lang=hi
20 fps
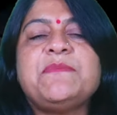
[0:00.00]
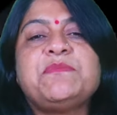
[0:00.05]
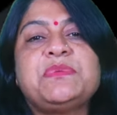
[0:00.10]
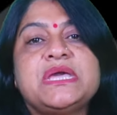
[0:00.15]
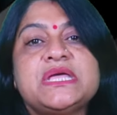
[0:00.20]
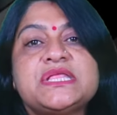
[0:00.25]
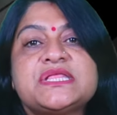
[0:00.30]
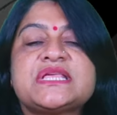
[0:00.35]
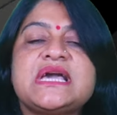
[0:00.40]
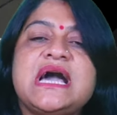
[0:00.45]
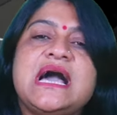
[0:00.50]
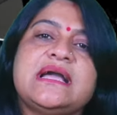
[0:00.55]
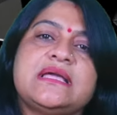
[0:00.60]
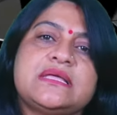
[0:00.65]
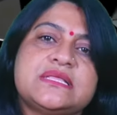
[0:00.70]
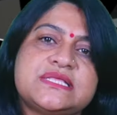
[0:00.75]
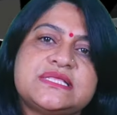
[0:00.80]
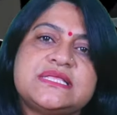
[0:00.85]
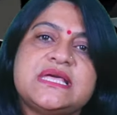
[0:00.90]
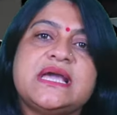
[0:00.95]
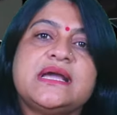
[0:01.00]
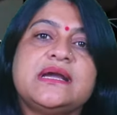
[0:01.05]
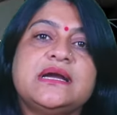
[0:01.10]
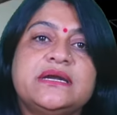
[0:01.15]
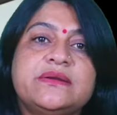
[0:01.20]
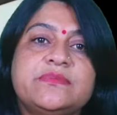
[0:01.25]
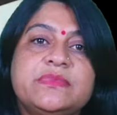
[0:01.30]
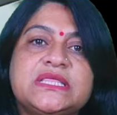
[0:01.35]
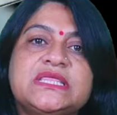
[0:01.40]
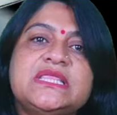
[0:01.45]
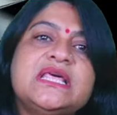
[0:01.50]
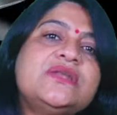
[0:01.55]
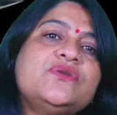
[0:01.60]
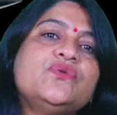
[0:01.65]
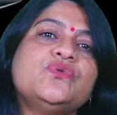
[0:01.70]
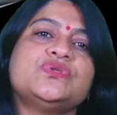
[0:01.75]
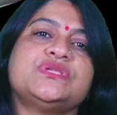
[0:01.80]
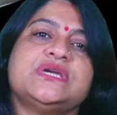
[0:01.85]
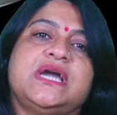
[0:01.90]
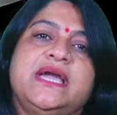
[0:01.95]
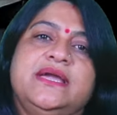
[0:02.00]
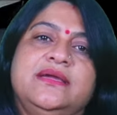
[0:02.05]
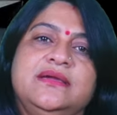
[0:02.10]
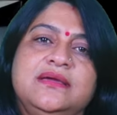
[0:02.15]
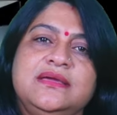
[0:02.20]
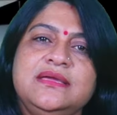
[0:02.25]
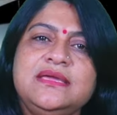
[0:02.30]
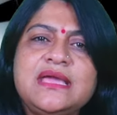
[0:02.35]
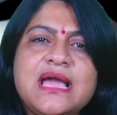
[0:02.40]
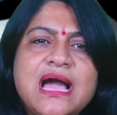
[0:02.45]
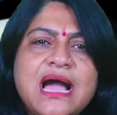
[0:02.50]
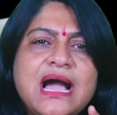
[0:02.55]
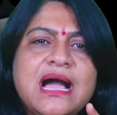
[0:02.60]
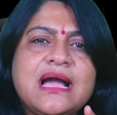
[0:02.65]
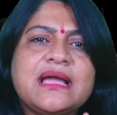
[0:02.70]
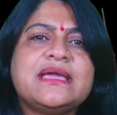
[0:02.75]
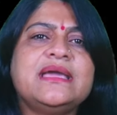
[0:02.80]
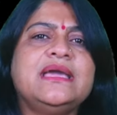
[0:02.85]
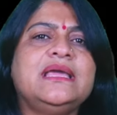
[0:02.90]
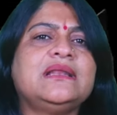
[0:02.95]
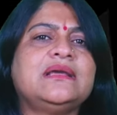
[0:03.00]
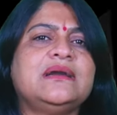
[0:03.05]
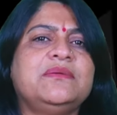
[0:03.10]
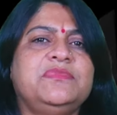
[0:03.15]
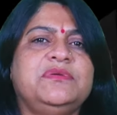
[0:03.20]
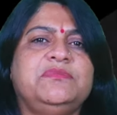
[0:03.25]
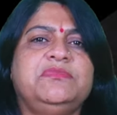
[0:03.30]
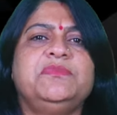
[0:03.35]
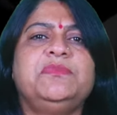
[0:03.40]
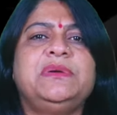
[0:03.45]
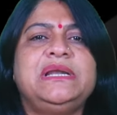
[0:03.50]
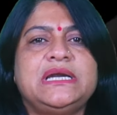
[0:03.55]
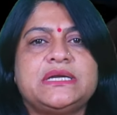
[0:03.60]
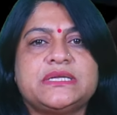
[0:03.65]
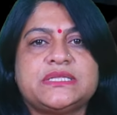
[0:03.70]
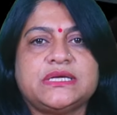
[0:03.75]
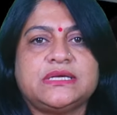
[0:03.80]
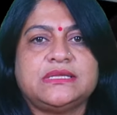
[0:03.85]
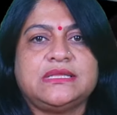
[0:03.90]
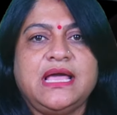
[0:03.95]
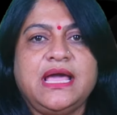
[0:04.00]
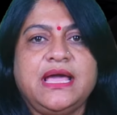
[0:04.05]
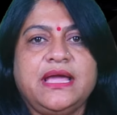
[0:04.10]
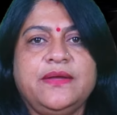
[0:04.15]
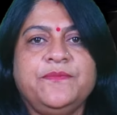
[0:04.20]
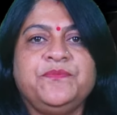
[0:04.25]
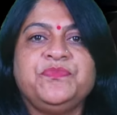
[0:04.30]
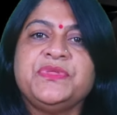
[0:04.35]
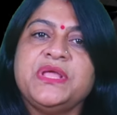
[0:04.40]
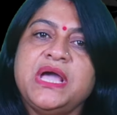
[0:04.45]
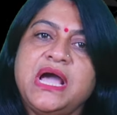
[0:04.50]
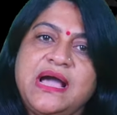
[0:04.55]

अब किसका किससे गठबंधन हो जाए यहां खेल कभी भी पलट सकता है